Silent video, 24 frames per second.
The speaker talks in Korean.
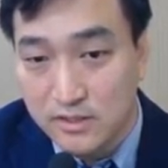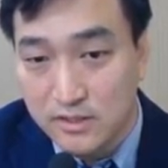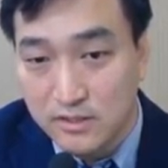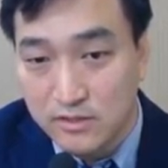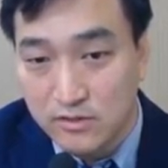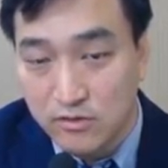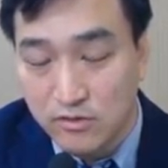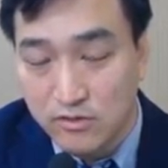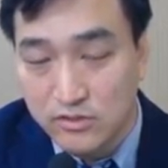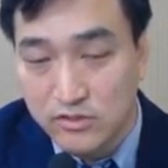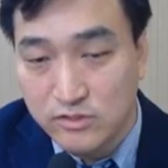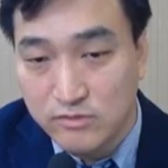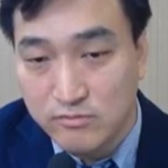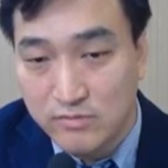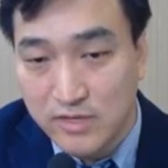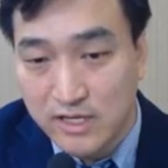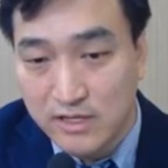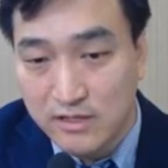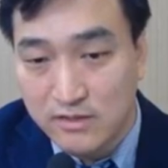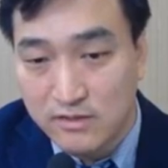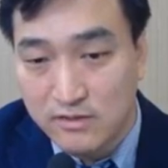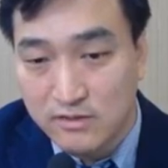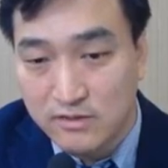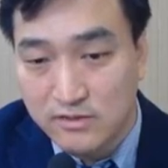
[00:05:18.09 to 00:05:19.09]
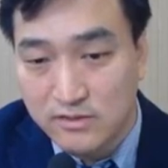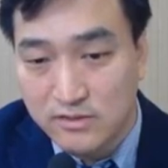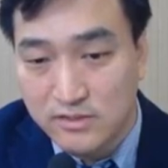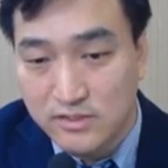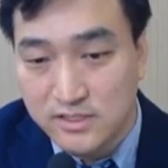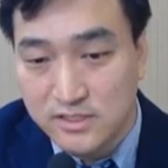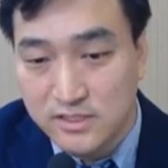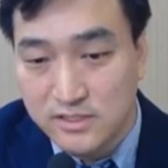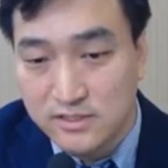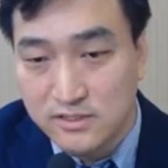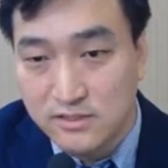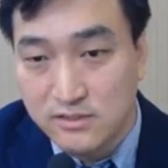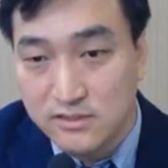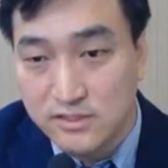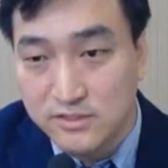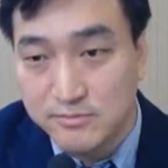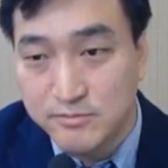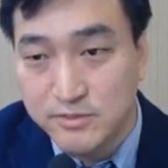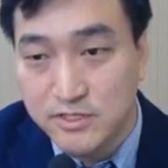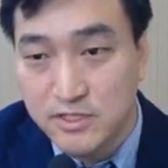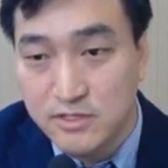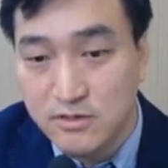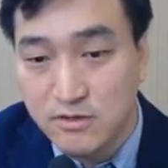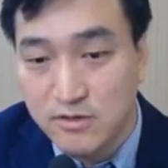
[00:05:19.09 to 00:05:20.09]
여기서 말한 거는
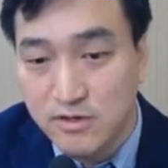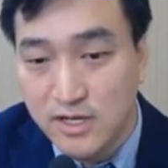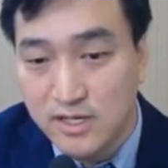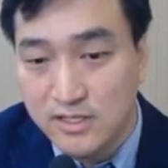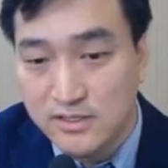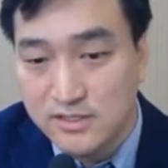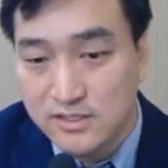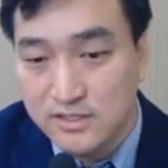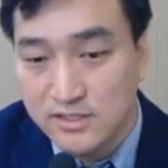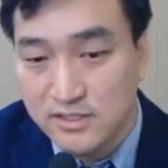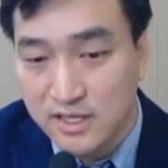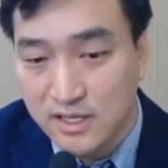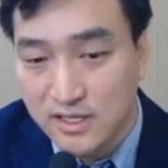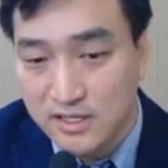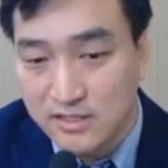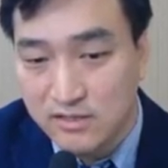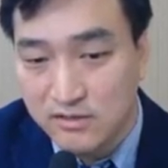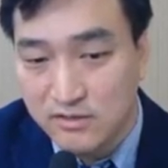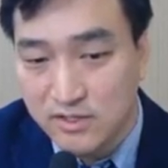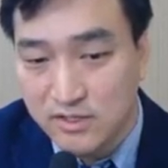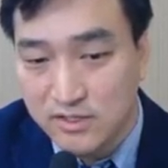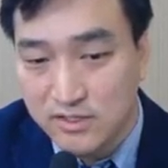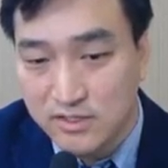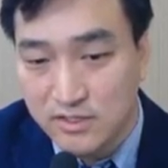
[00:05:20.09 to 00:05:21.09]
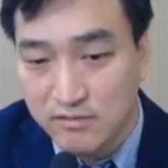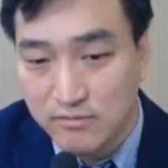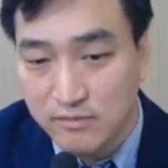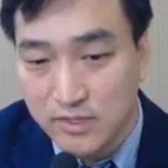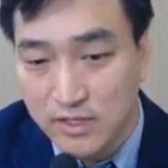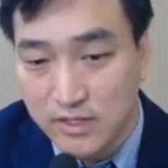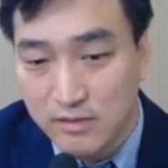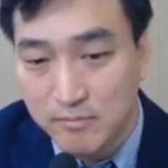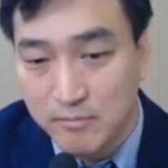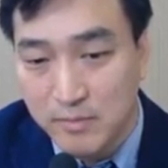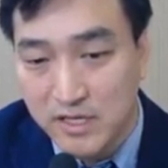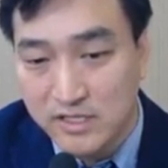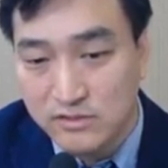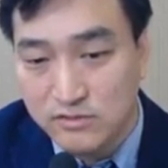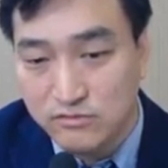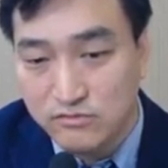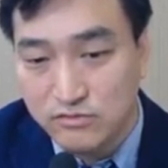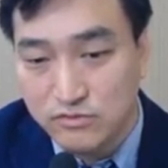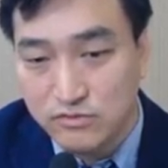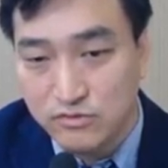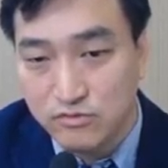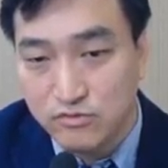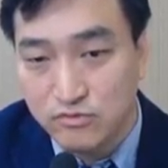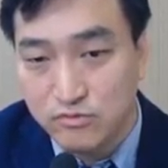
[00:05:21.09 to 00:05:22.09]
이천십칠년까지의 데이터이기 때문에 팔십구
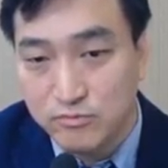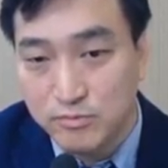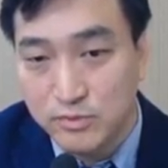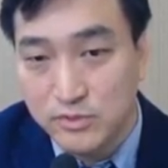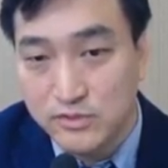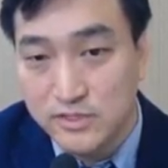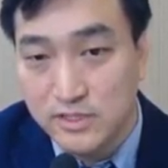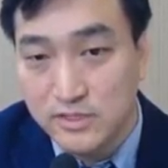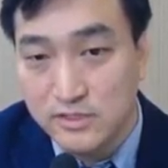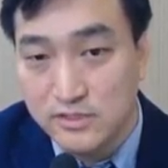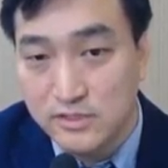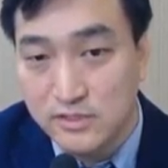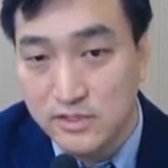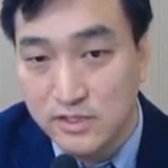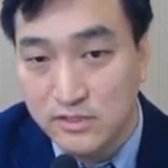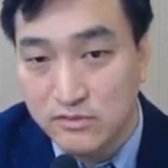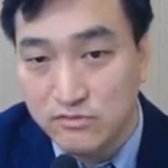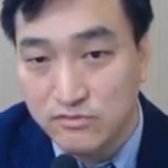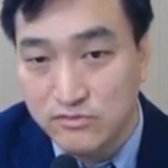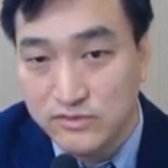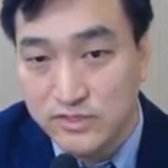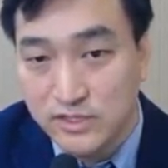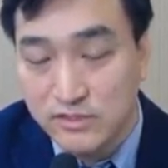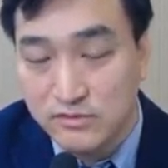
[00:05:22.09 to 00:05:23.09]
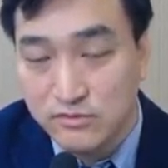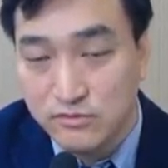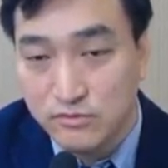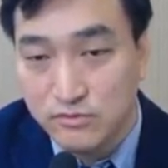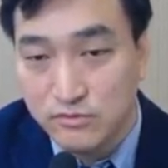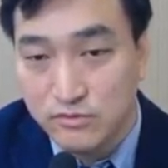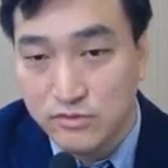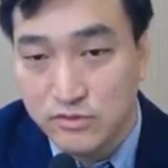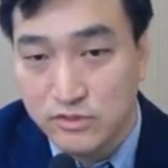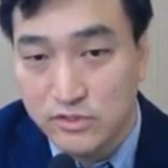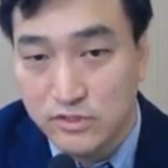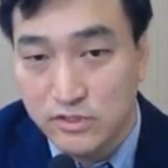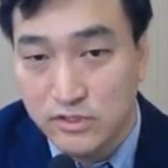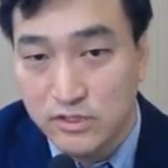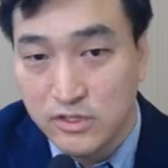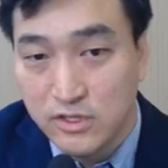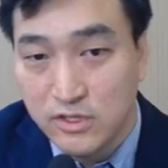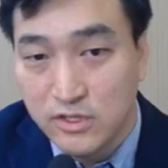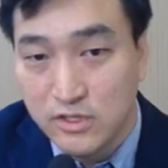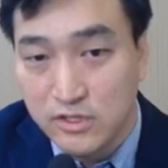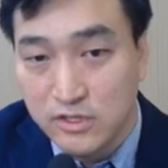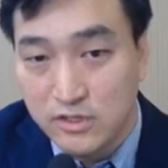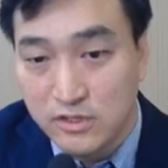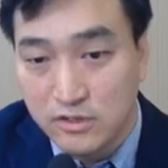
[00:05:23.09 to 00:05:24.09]
점 구 퍼센트의 순생존율을
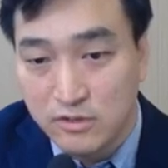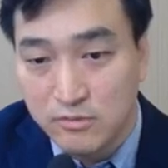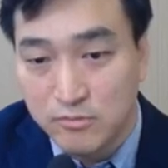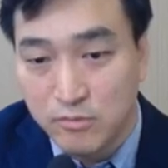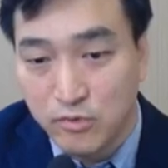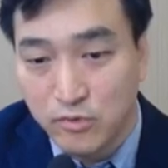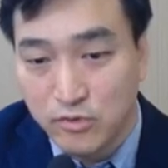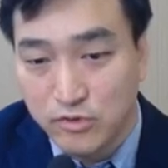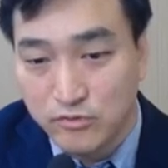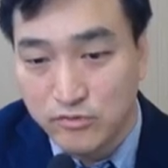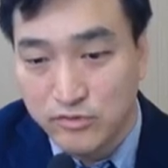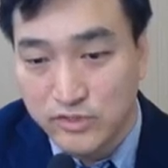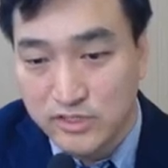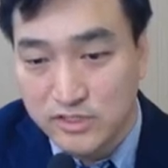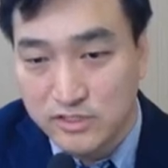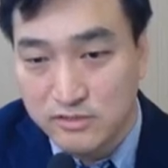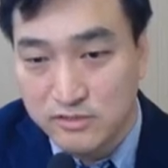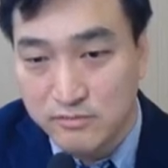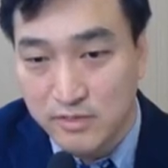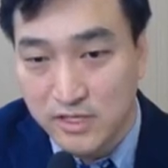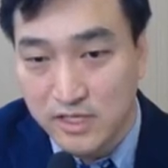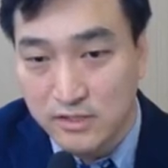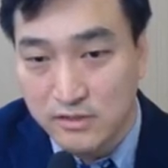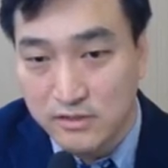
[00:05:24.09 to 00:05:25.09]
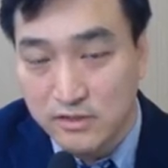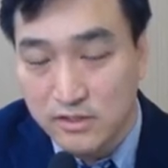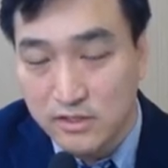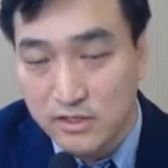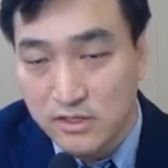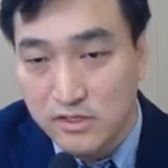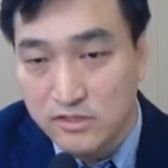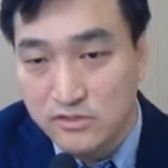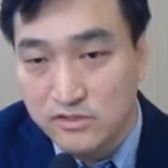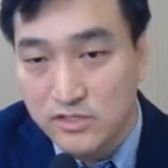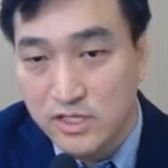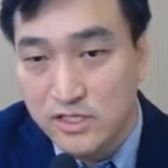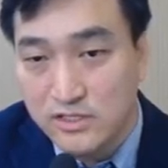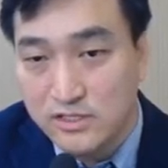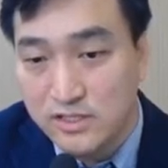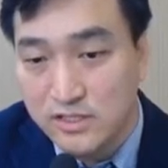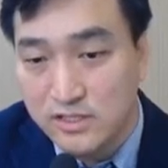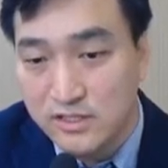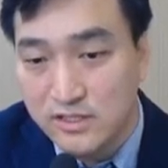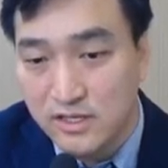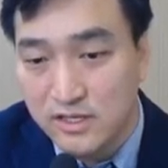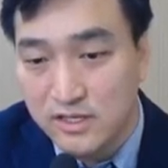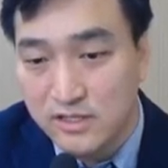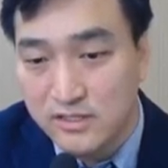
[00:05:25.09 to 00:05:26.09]
어, 보이고 있지만,
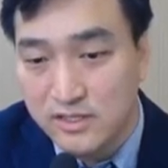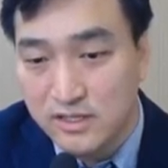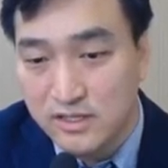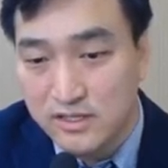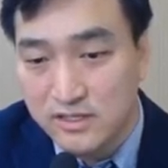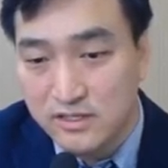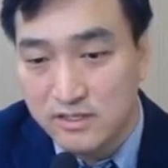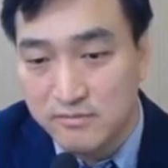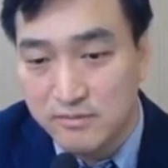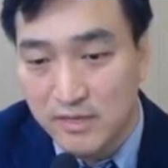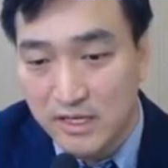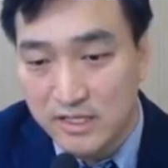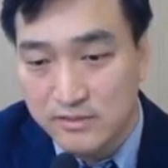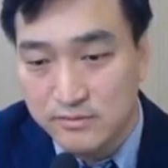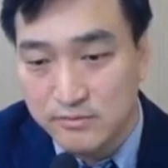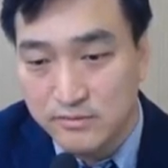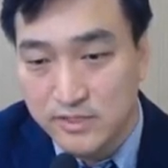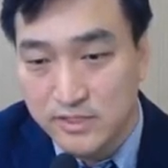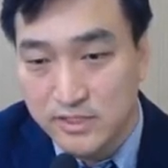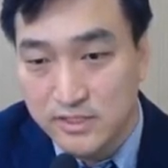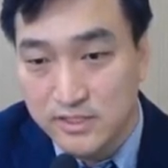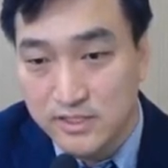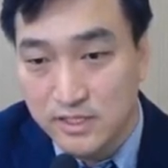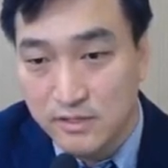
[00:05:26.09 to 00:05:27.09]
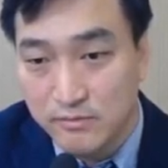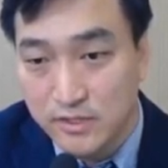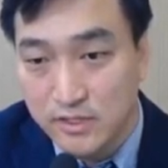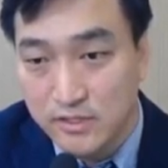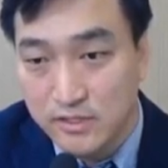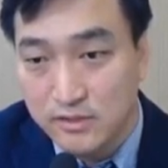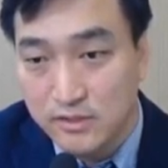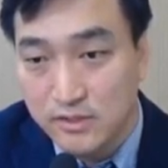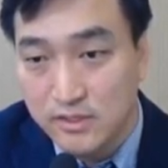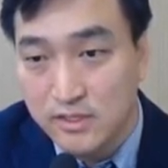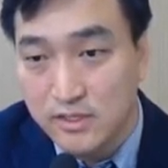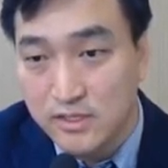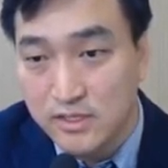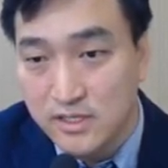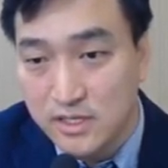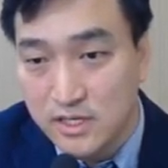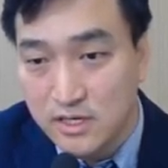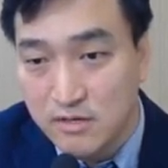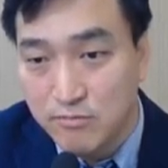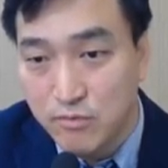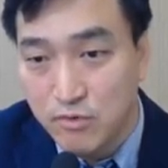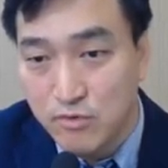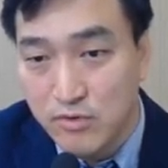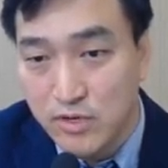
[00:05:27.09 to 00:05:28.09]
최근의 데이터를 말씀드리자면
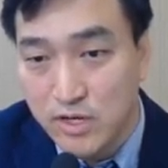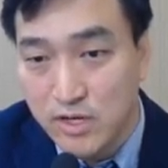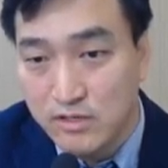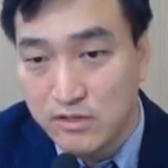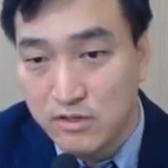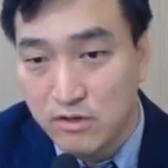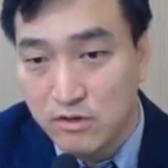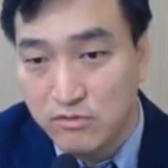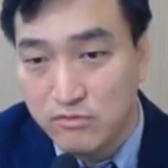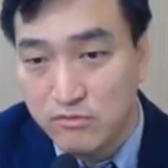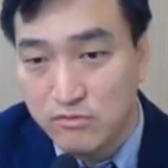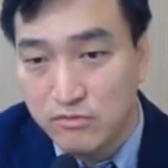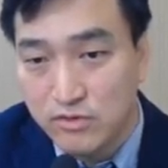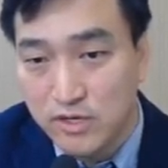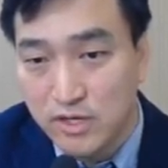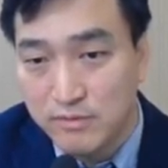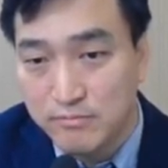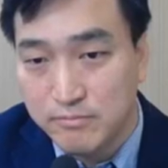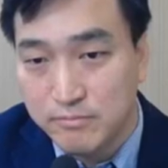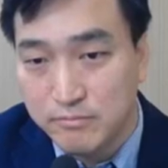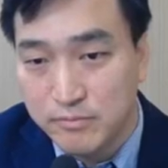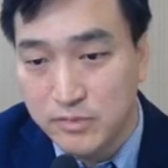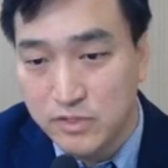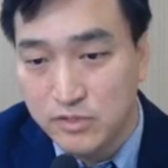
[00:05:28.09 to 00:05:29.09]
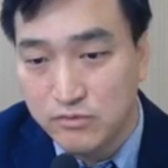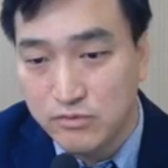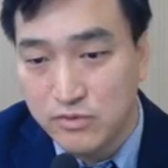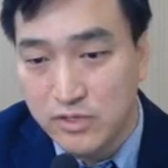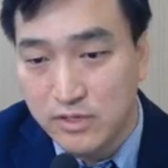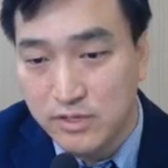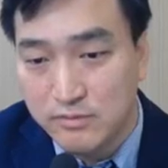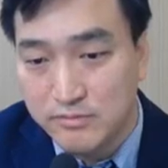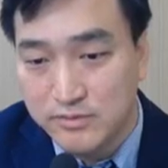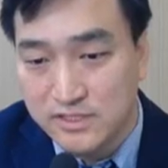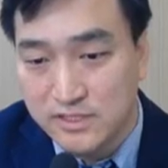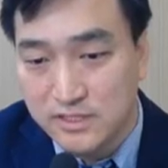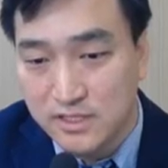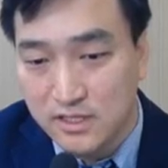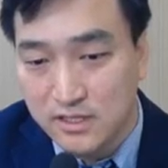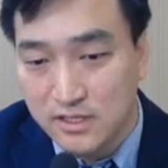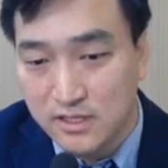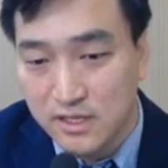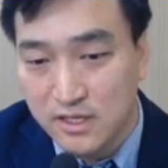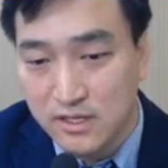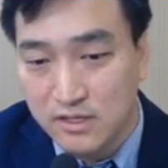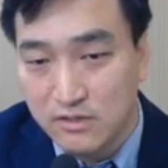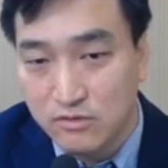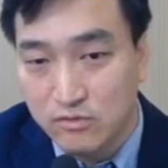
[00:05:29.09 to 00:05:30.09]
일본과 영국과 미국과
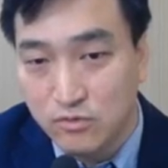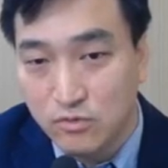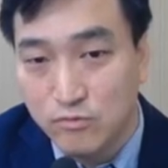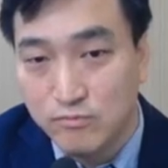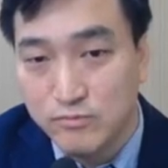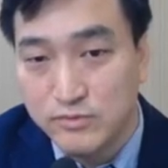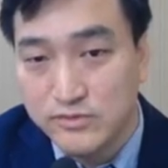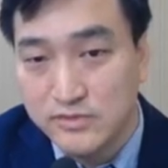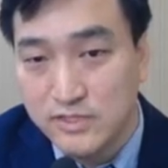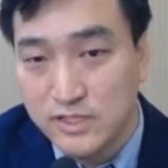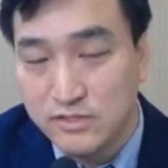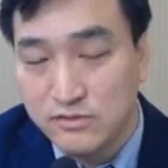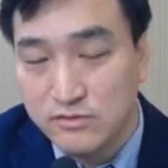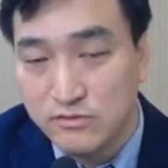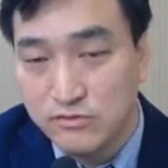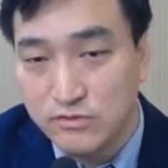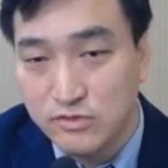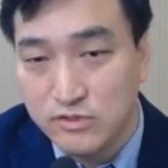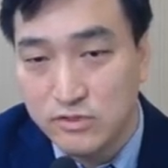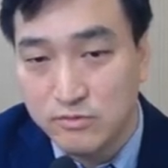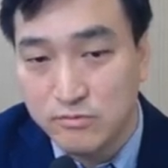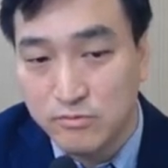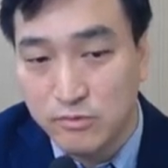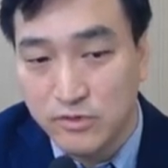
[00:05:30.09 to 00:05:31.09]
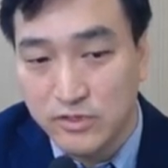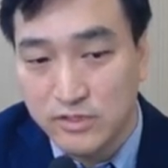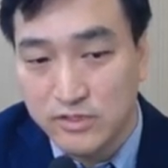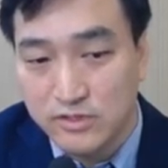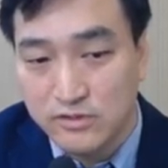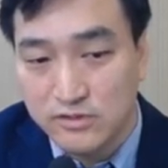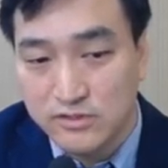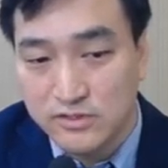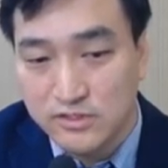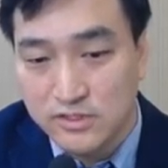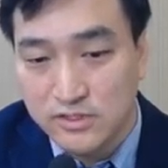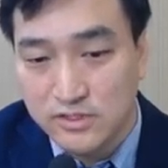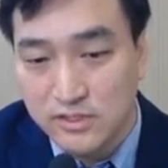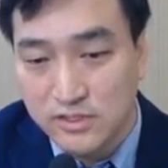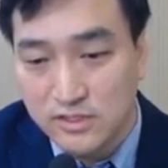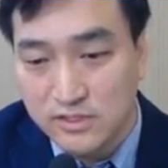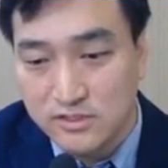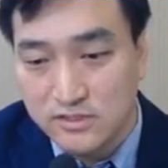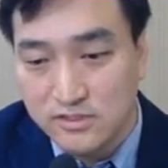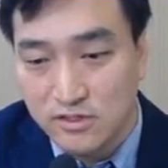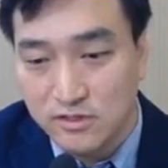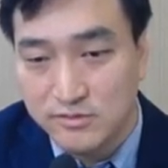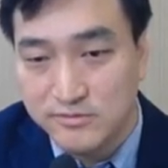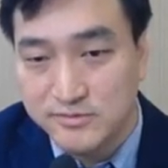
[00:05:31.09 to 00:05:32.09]
비슷하게 높은 생존율을 보이는 것이
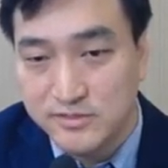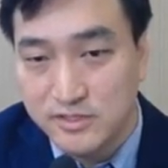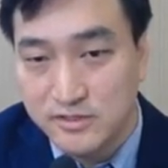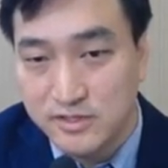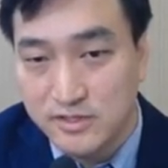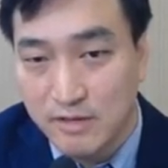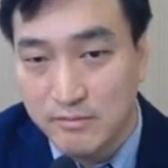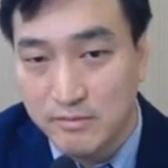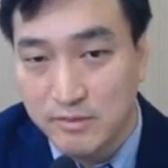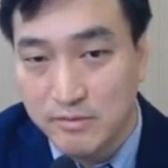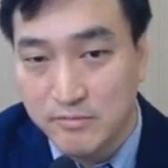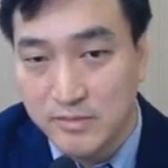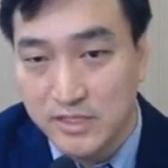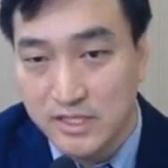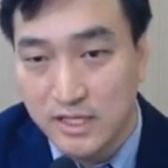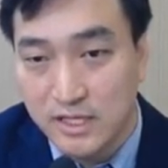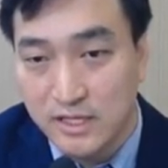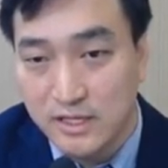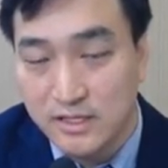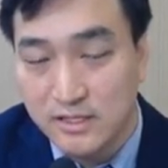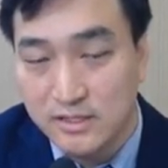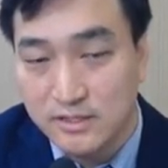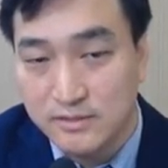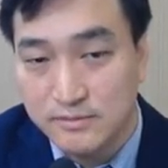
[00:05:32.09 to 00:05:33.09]
전립선암입니다.